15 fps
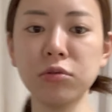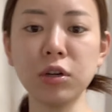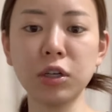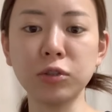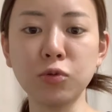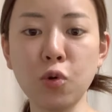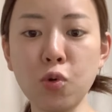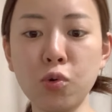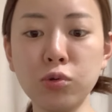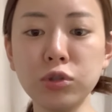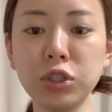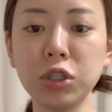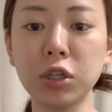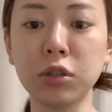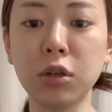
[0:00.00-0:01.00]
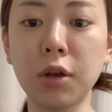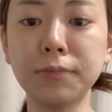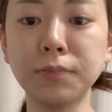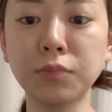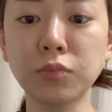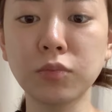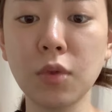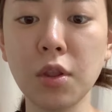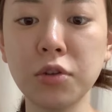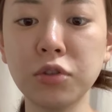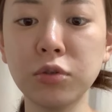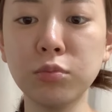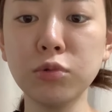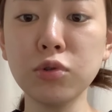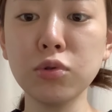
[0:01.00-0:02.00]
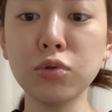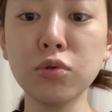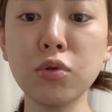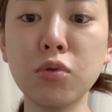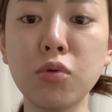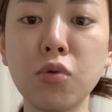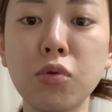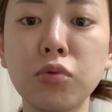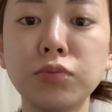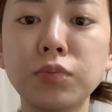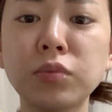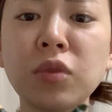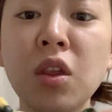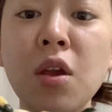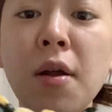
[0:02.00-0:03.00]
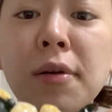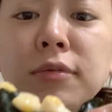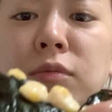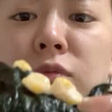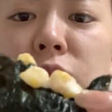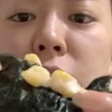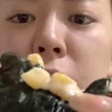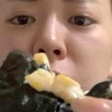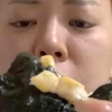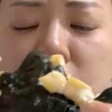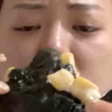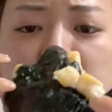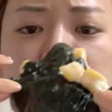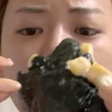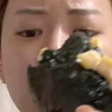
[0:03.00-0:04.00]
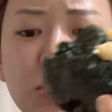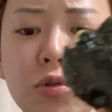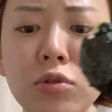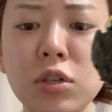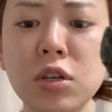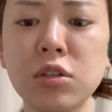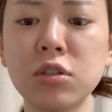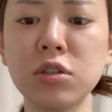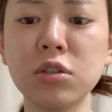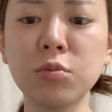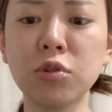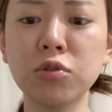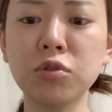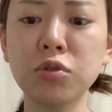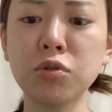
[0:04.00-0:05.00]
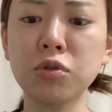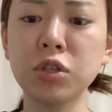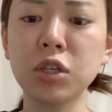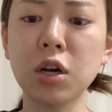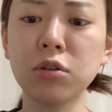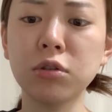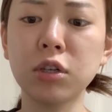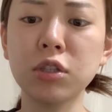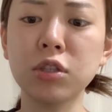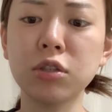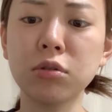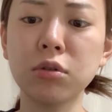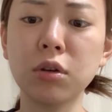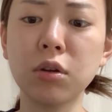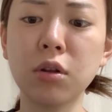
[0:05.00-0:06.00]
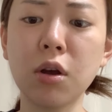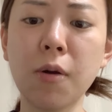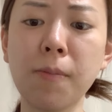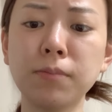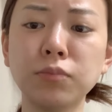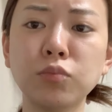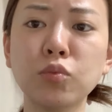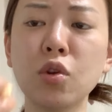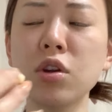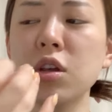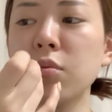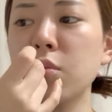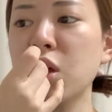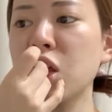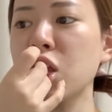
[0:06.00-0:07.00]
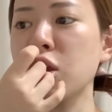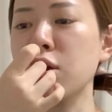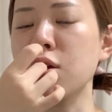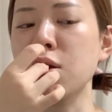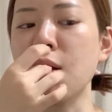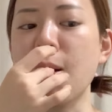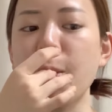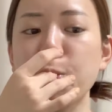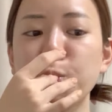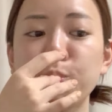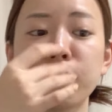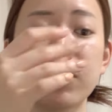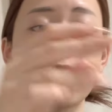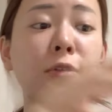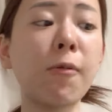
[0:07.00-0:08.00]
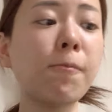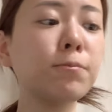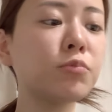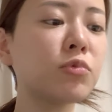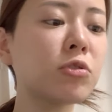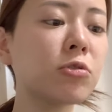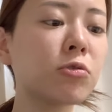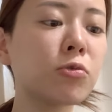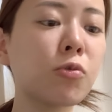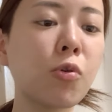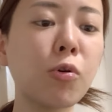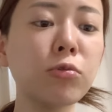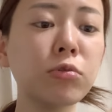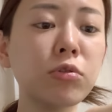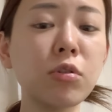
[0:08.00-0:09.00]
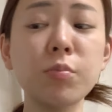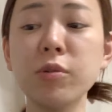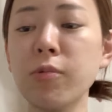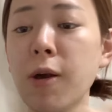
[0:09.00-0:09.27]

の中にコーン落ちちゃったちょっともっとここれ以上でも海苔で包むとちょっと違くなっちゃう内面すぎちゃう本当にこのコントビ